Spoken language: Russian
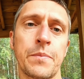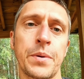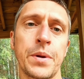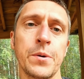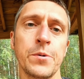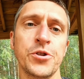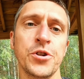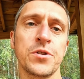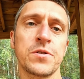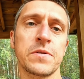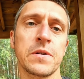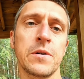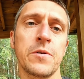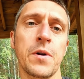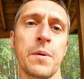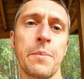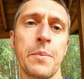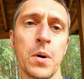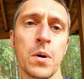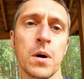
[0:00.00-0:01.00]
приучить
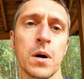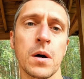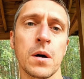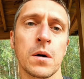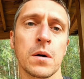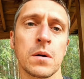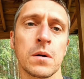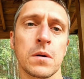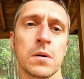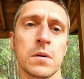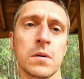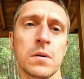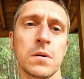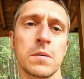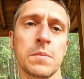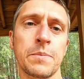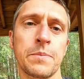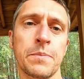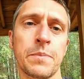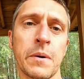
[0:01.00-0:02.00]
своего ребенка
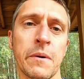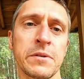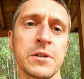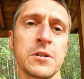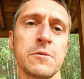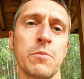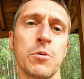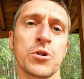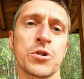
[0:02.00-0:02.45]
проводить